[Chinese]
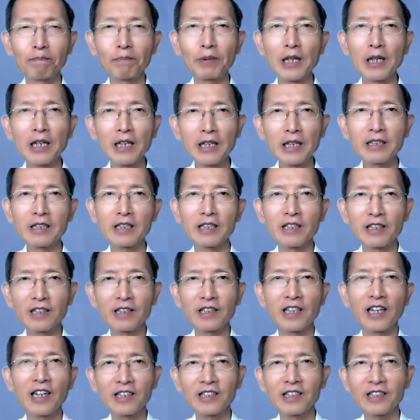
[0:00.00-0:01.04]
彼此
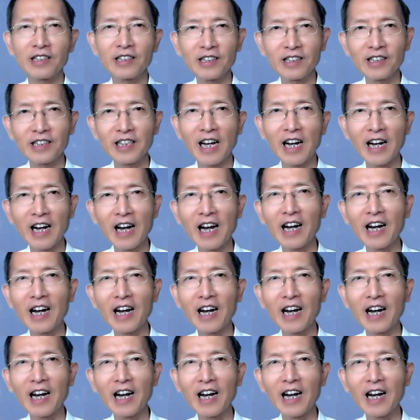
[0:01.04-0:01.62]
切实相